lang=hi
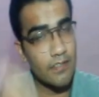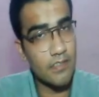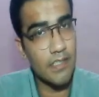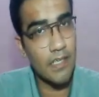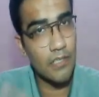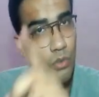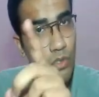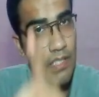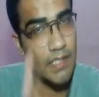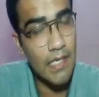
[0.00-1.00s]
इसी तरह
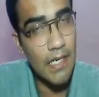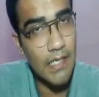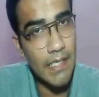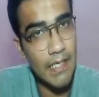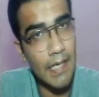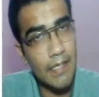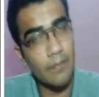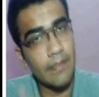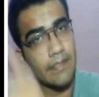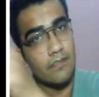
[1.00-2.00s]
2011 का कैलेंडर
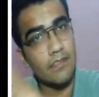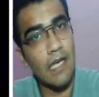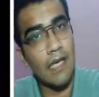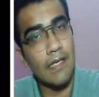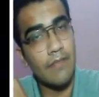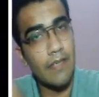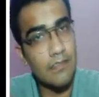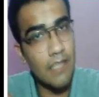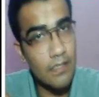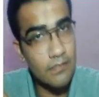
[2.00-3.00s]
भी किसी आने वाले
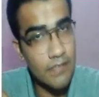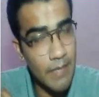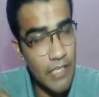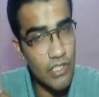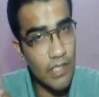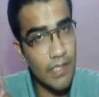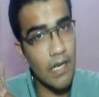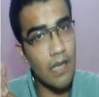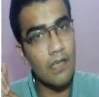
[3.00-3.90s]
साल से मैच करेगा